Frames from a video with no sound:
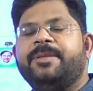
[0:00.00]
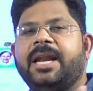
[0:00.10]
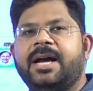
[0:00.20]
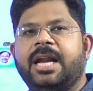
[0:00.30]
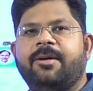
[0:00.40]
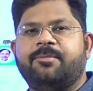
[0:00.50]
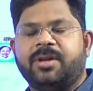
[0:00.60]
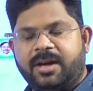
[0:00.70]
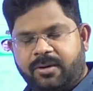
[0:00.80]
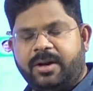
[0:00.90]
తెలంగాణ
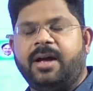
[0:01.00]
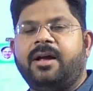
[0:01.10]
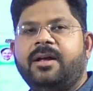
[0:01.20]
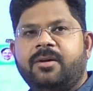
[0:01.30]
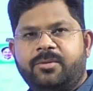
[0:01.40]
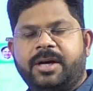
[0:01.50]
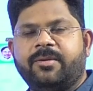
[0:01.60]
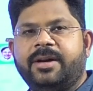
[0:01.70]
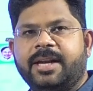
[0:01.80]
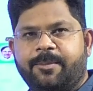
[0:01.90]
వ్యాప్తంగా కూడా
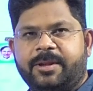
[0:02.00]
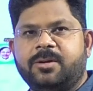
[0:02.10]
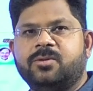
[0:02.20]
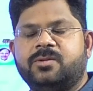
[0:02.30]
ఉన్నటువంటి నేపథ్యం